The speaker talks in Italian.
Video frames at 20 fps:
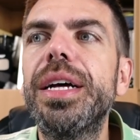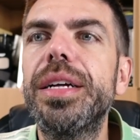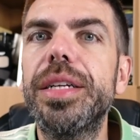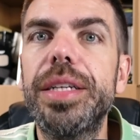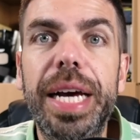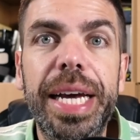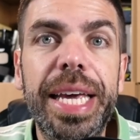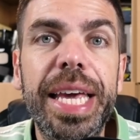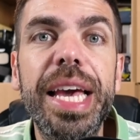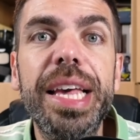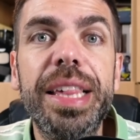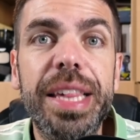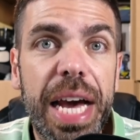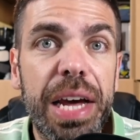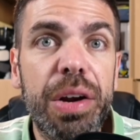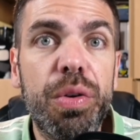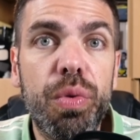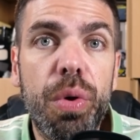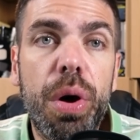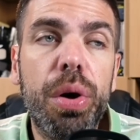la chiesa
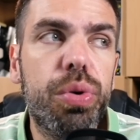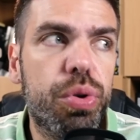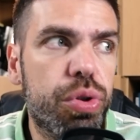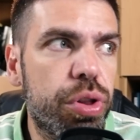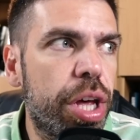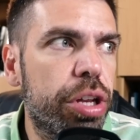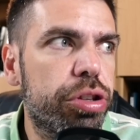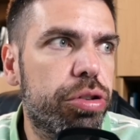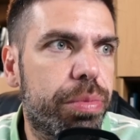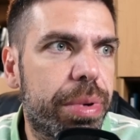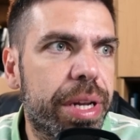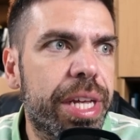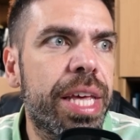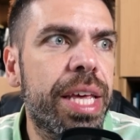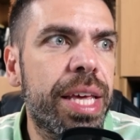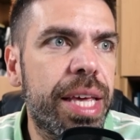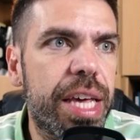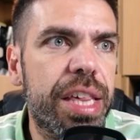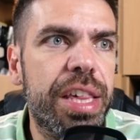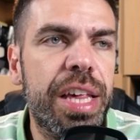era un luogo certo perché
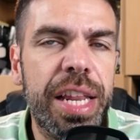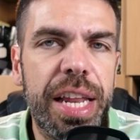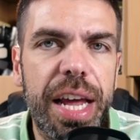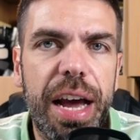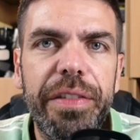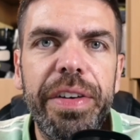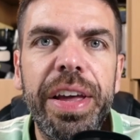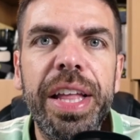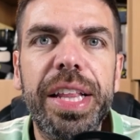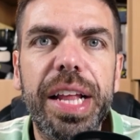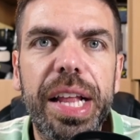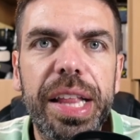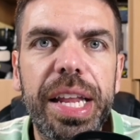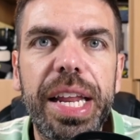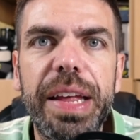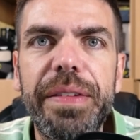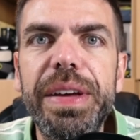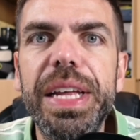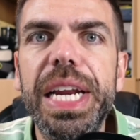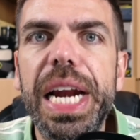in chiesa andavi e
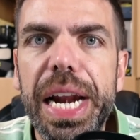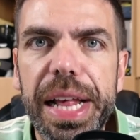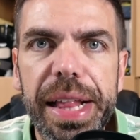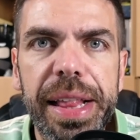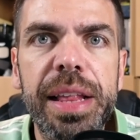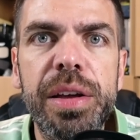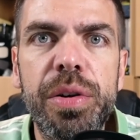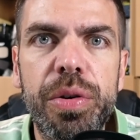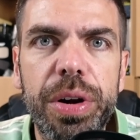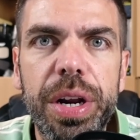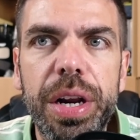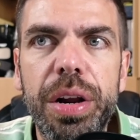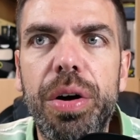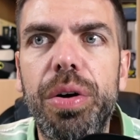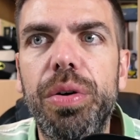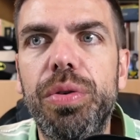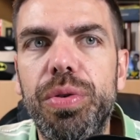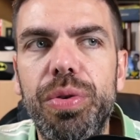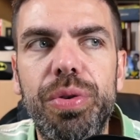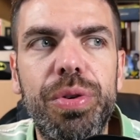intrattenevi relazioni
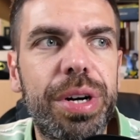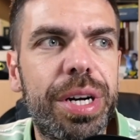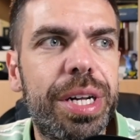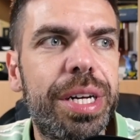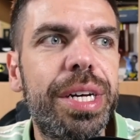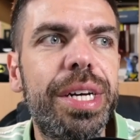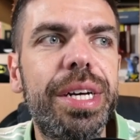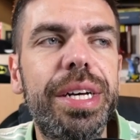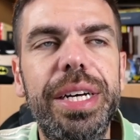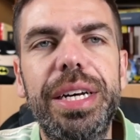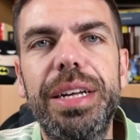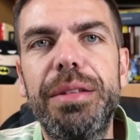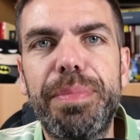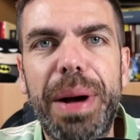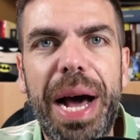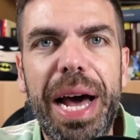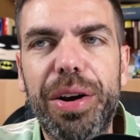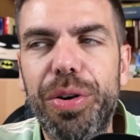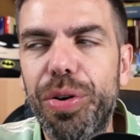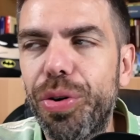no? con il
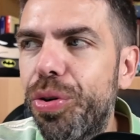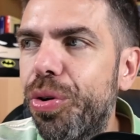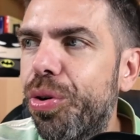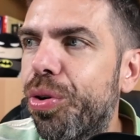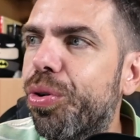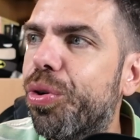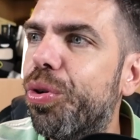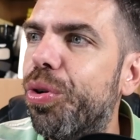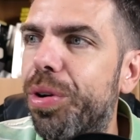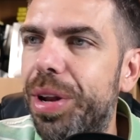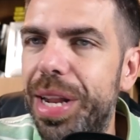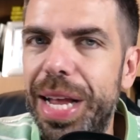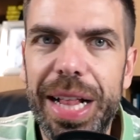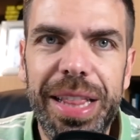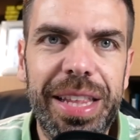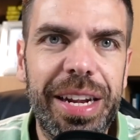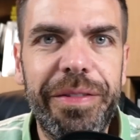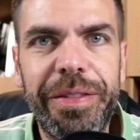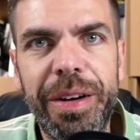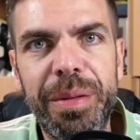parroco, con le
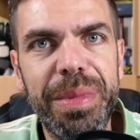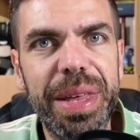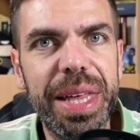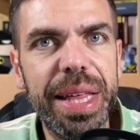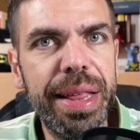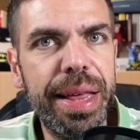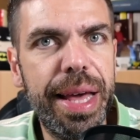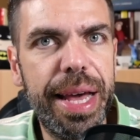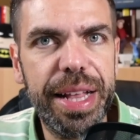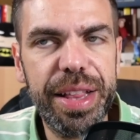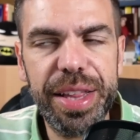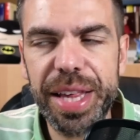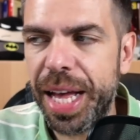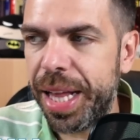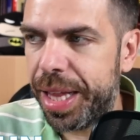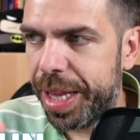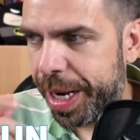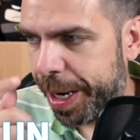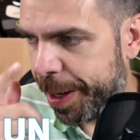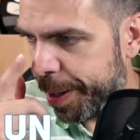altre famiglie,
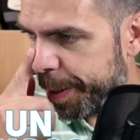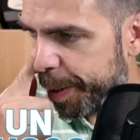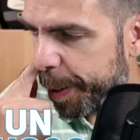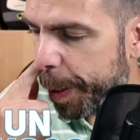eccetera.